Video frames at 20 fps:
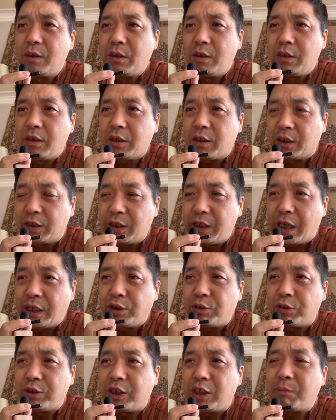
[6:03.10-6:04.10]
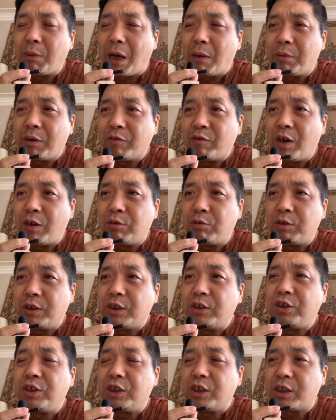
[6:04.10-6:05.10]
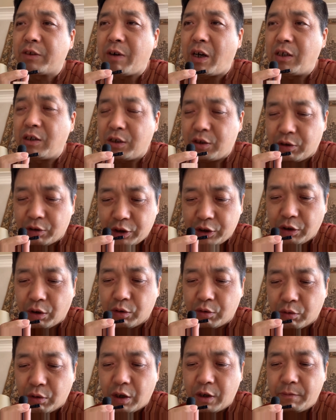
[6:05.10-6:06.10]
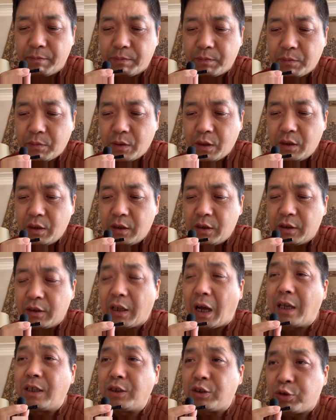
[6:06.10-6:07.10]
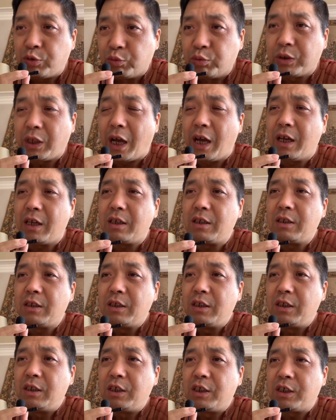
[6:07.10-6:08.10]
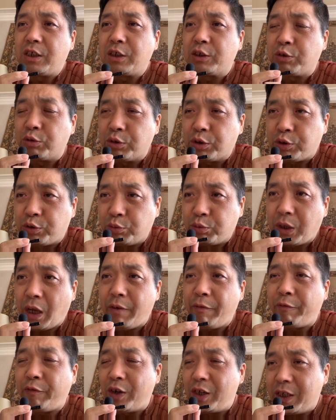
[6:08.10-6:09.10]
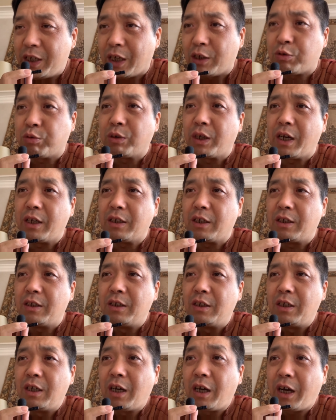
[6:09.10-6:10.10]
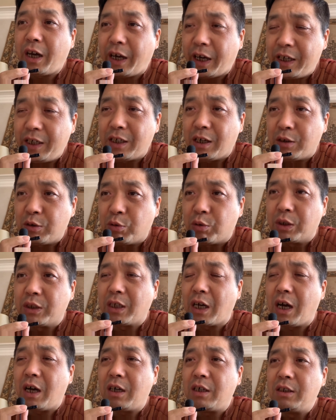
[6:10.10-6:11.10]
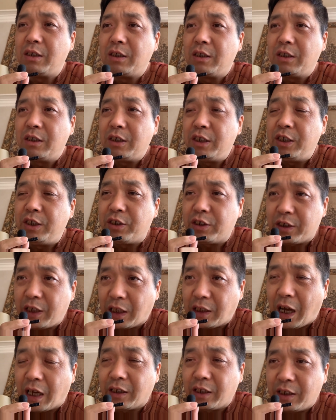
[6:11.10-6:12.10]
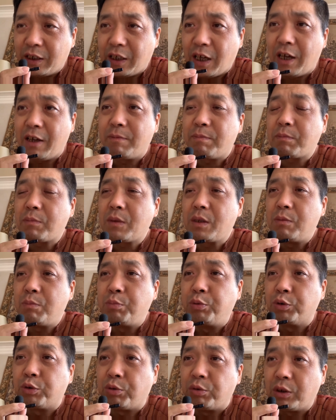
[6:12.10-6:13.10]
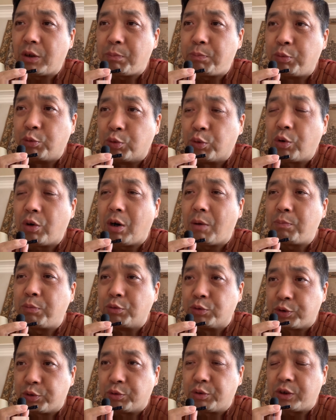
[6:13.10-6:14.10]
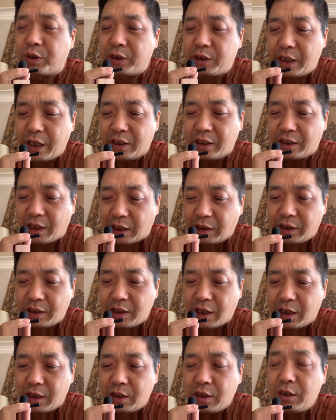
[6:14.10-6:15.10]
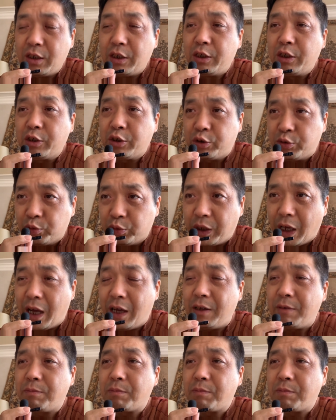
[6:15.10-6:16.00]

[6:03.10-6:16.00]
可能也就几百平方公里、几十万人口的小国。南苏丹是从苏丹分裂出来的黑人国家，一直在打内战。不同的部落、部族之间在打内战。苏丹，